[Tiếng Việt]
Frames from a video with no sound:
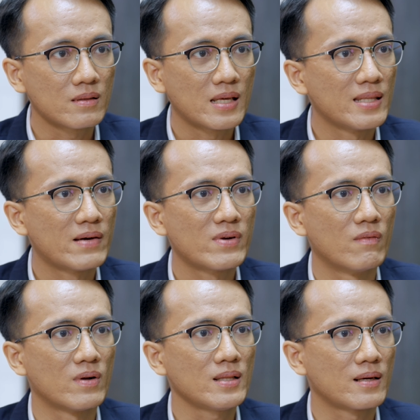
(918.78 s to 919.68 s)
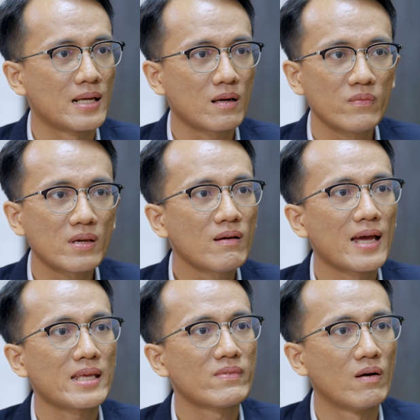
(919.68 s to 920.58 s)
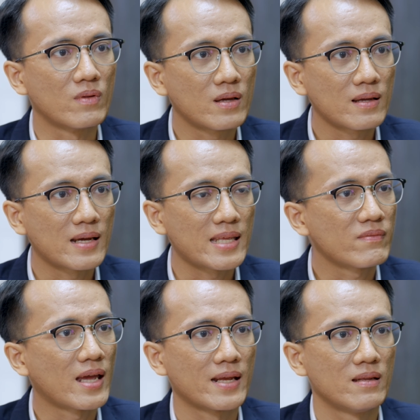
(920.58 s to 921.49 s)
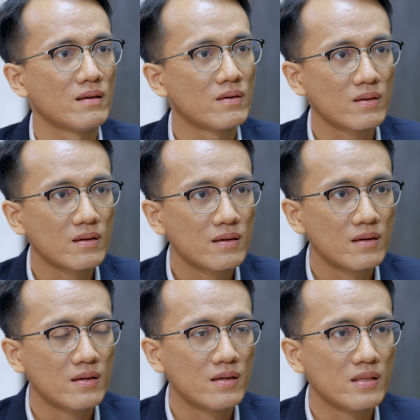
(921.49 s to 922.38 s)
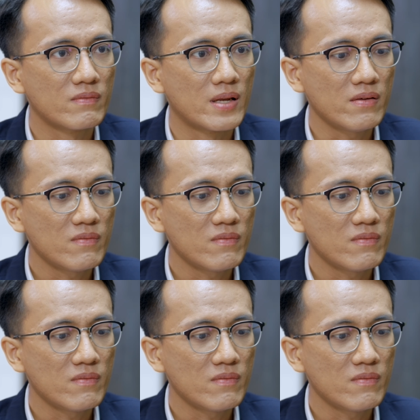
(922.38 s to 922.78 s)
trên trăm đồng đó thật ra nó cũng chỉ có 200 đồng thôi 200 ngàn gì đó thôi nhưng mà nếu